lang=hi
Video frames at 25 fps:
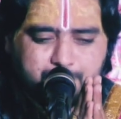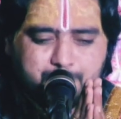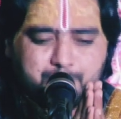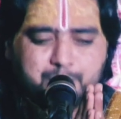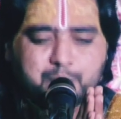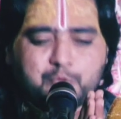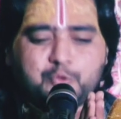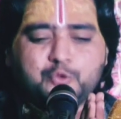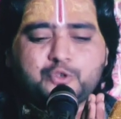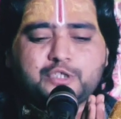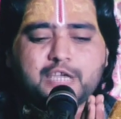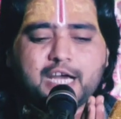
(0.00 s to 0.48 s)

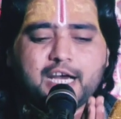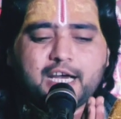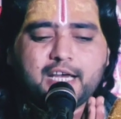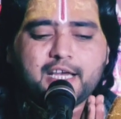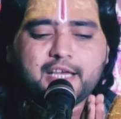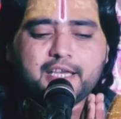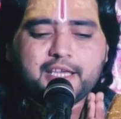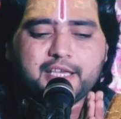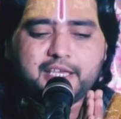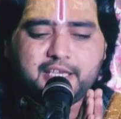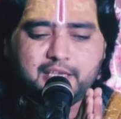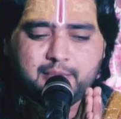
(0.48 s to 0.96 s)
पूछा
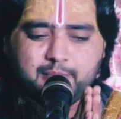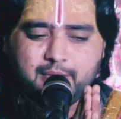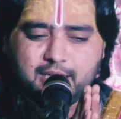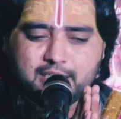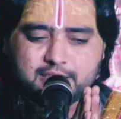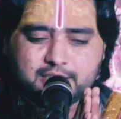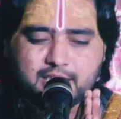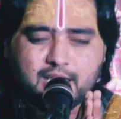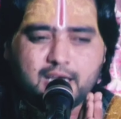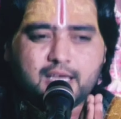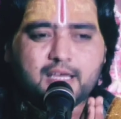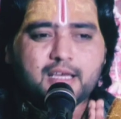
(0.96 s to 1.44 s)
हे
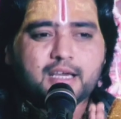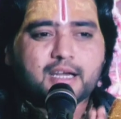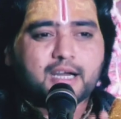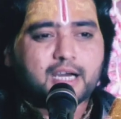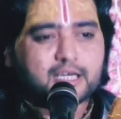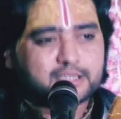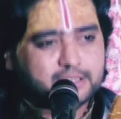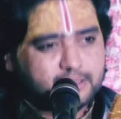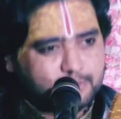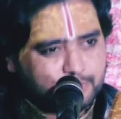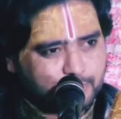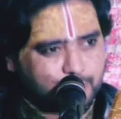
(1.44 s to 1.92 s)
माता
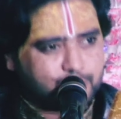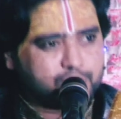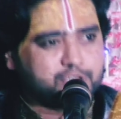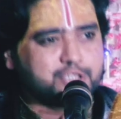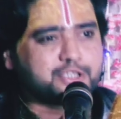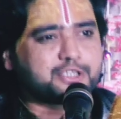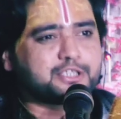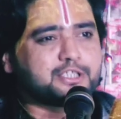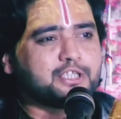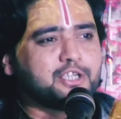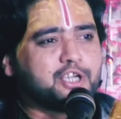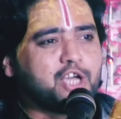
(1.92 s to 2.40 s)
कथम
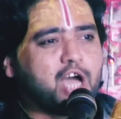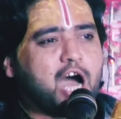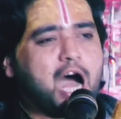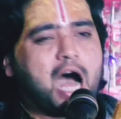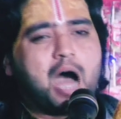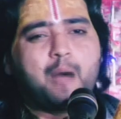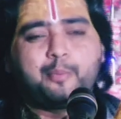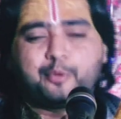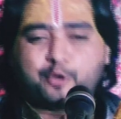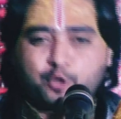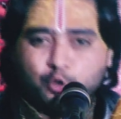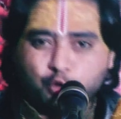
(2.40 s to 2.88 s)
रोदश
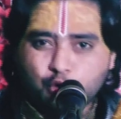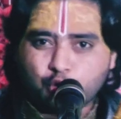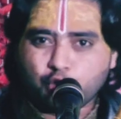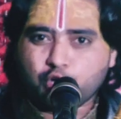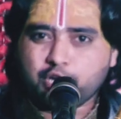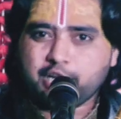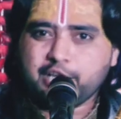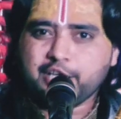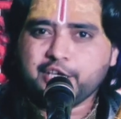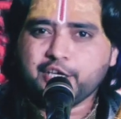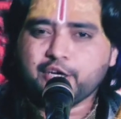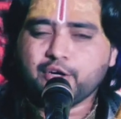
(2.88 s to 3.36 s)
आप क्यों रो
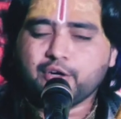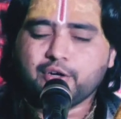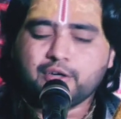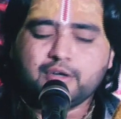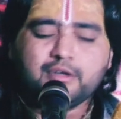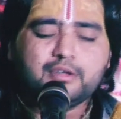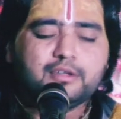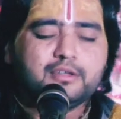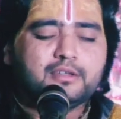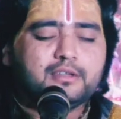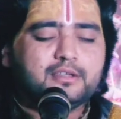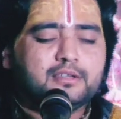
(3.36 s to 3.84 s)
रही हो
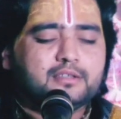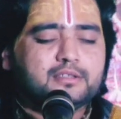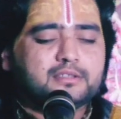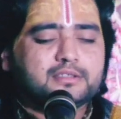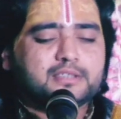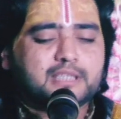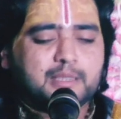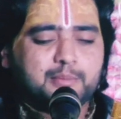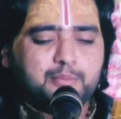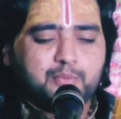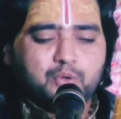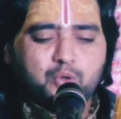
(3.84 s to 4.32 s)

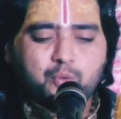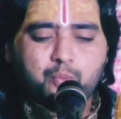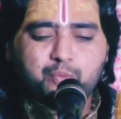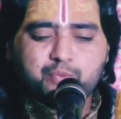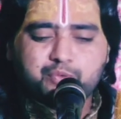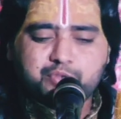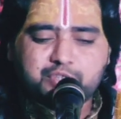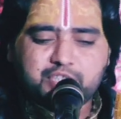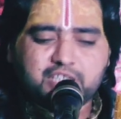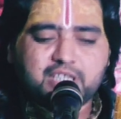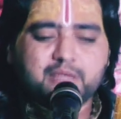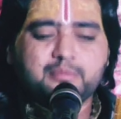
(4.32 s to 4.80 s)
तब वो
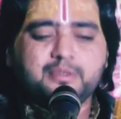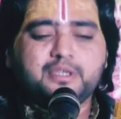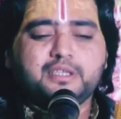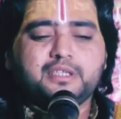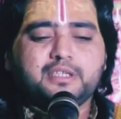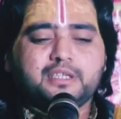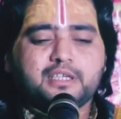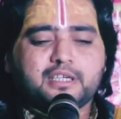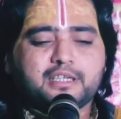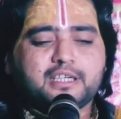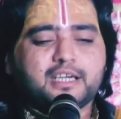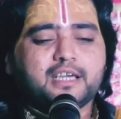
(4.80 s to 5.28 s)
देवी
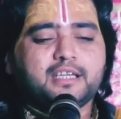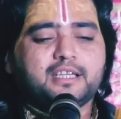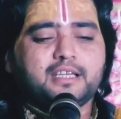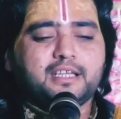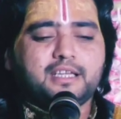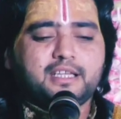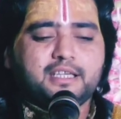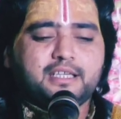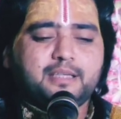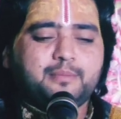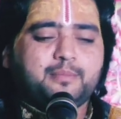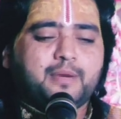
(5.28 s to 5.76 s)
कहने
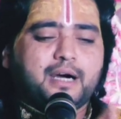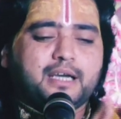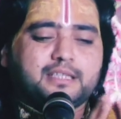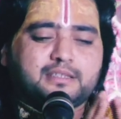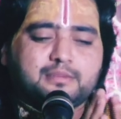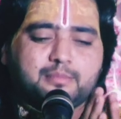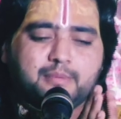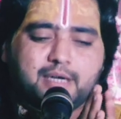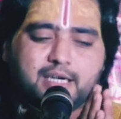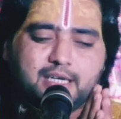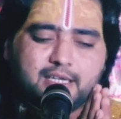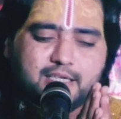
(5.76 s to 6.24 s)
लगी
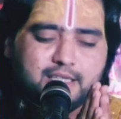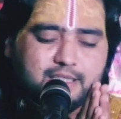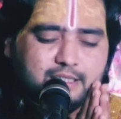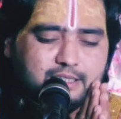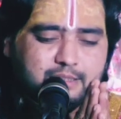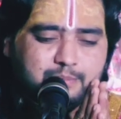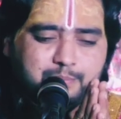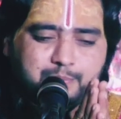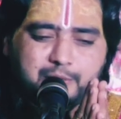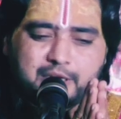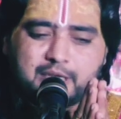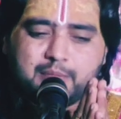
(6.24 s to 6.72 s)
महात्मा
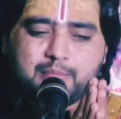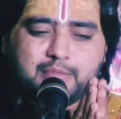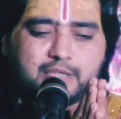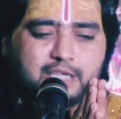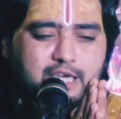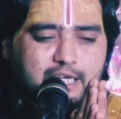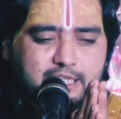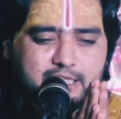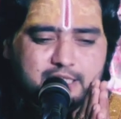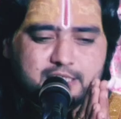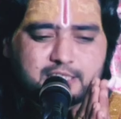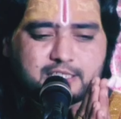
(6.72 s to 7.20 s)
परम
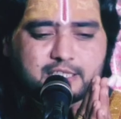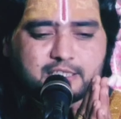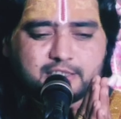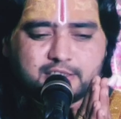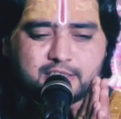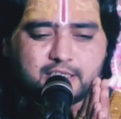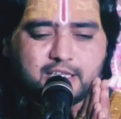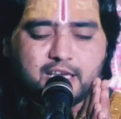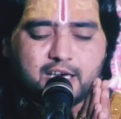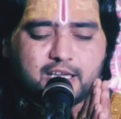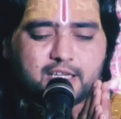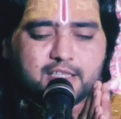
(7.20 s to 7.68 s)
ज्ञानी संत
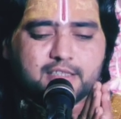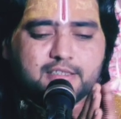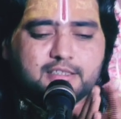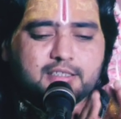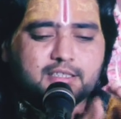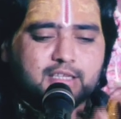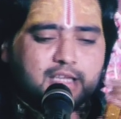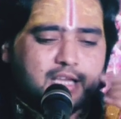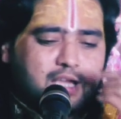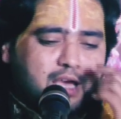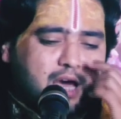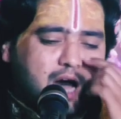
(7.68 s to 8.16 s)
नारद
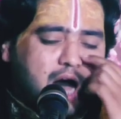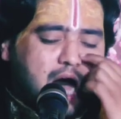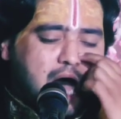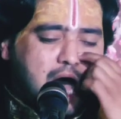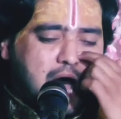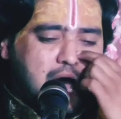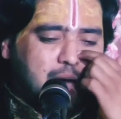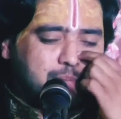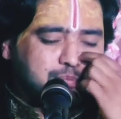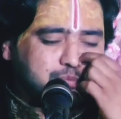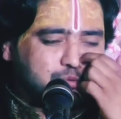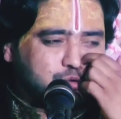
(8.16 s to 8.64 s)

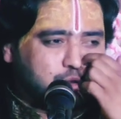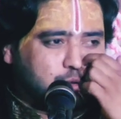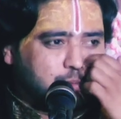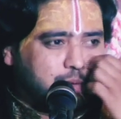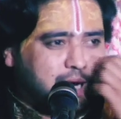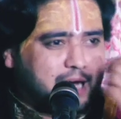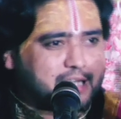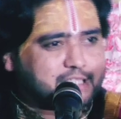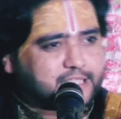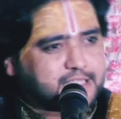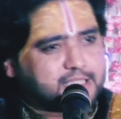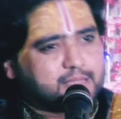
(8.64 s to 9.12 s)
आप तो
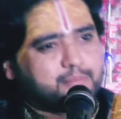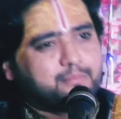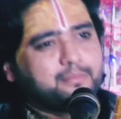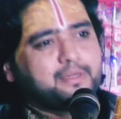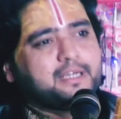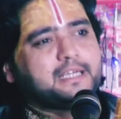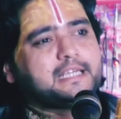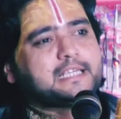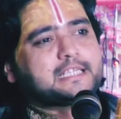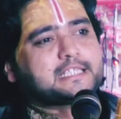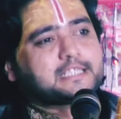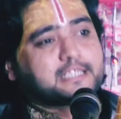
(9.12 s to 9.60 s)
वास्तव
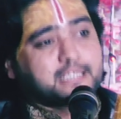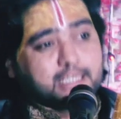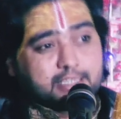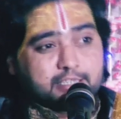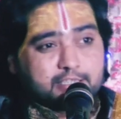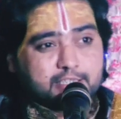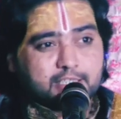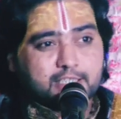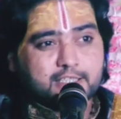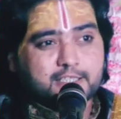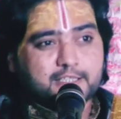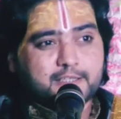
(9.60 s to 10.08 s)
में
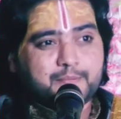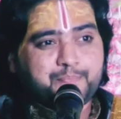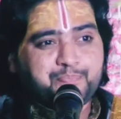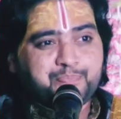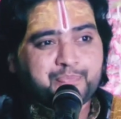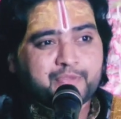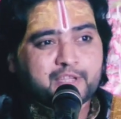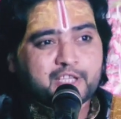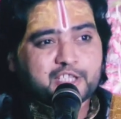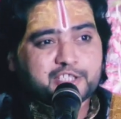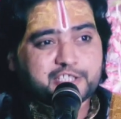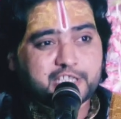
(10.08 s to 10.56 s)
संत हैं
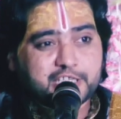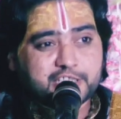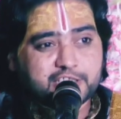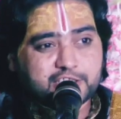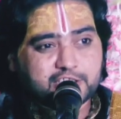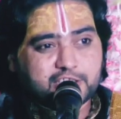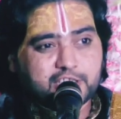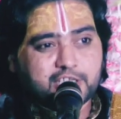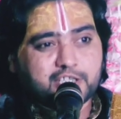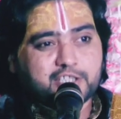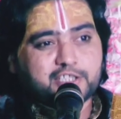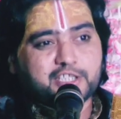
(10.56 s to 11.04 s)

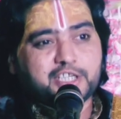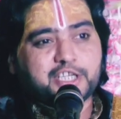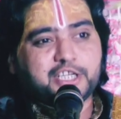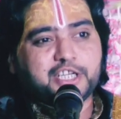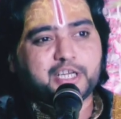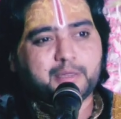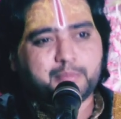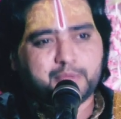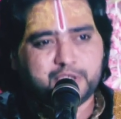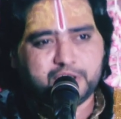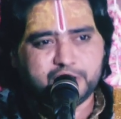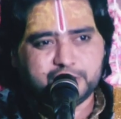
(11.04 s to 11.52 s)
संत हृदय
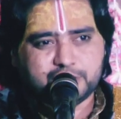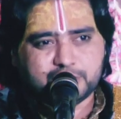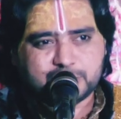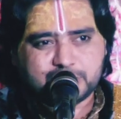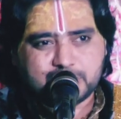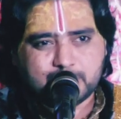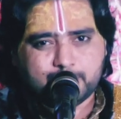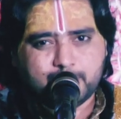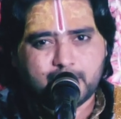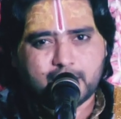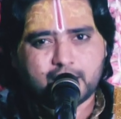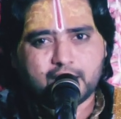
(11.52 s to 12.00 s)
नवनीत
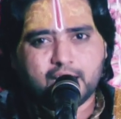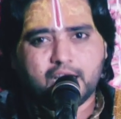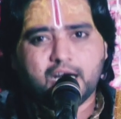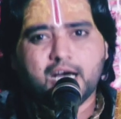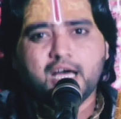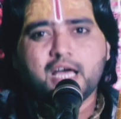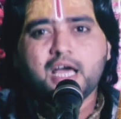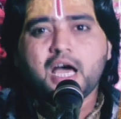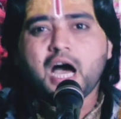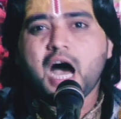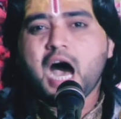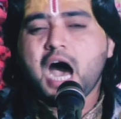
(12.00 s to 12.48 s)
समाना
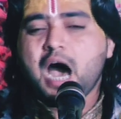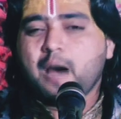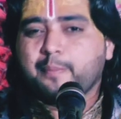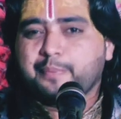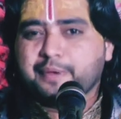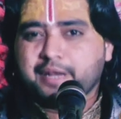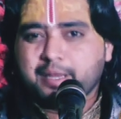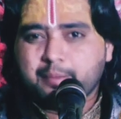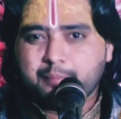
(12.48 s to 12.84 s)
आपने